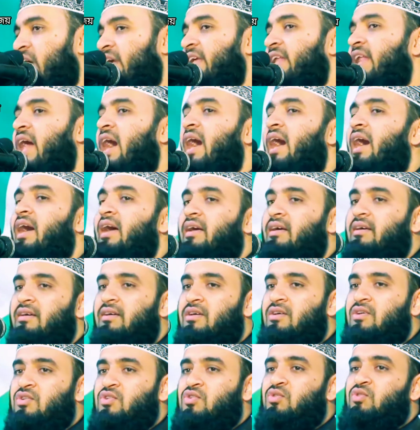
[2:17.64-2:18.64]
চাই না
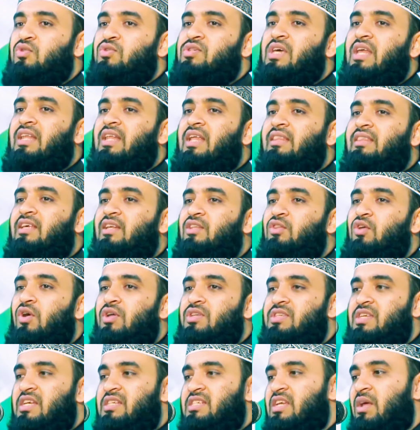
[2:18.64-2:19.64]
শুধু জান্নাতের
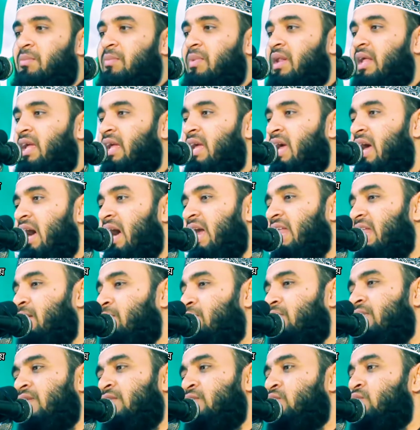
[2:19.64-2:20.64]
দরজার সামনে
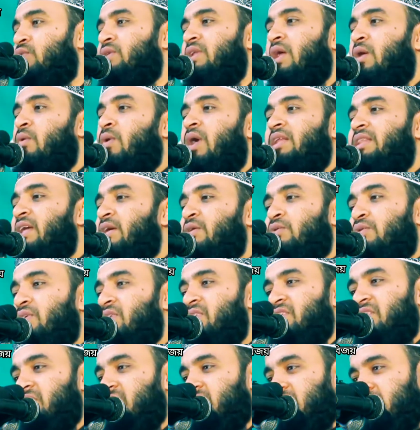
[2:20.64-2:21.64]
আল্লাহ বললেন তুই না ওয়াদা
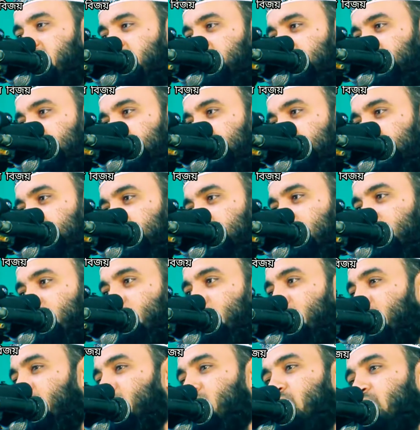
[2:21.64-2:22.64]
করেছিস
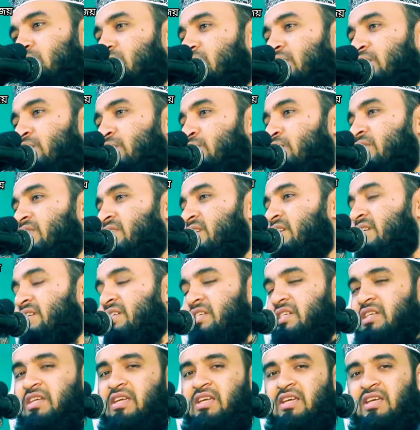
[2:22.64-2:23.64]
তুই না চুক্তি করেছিস
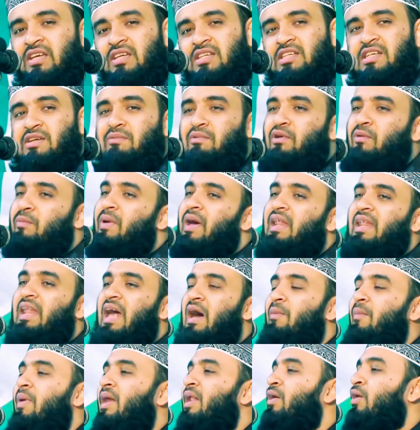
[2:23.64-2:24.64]
সে বলবে
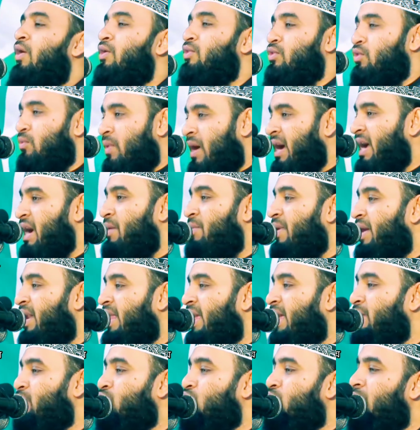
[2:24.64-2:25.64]
আল্লাহ আমারে হতভাগা
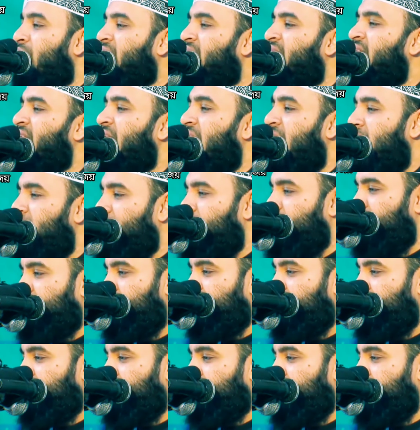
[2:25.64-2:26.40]
বানাইয়া তোমার কি লাভ